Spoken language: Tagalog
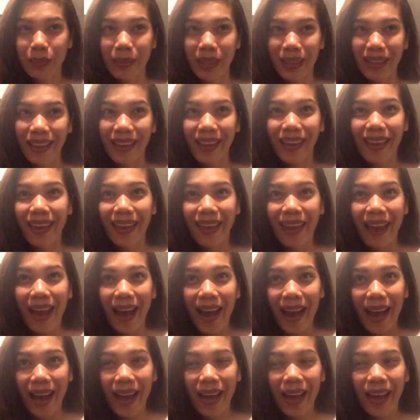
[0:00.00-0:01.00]
But,
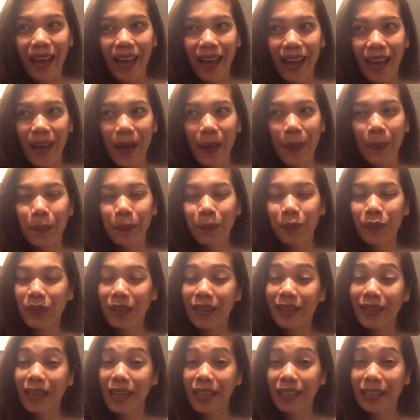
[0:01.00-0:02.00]
um,
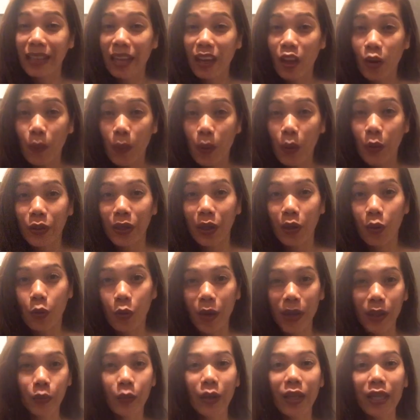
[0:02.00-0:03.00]
nag-day off ako ng
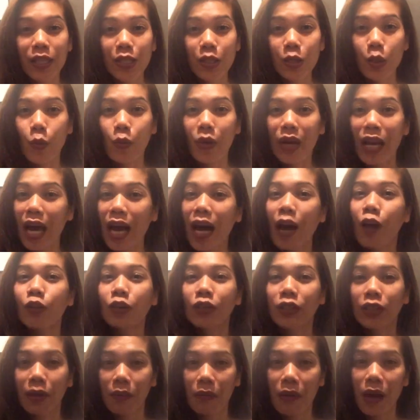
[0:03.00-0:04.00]
one week so wala akong
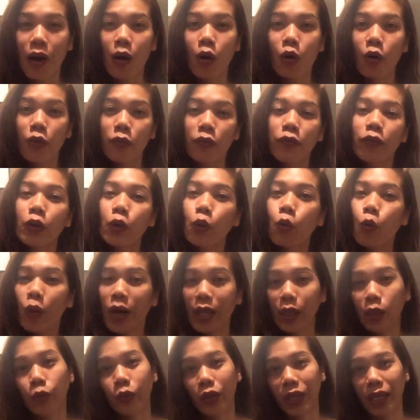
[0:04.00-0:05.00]
trabaho for
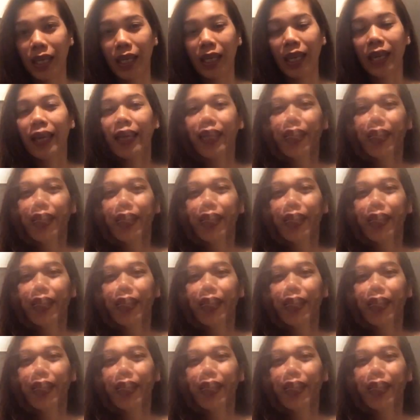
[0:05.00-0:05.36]
one week.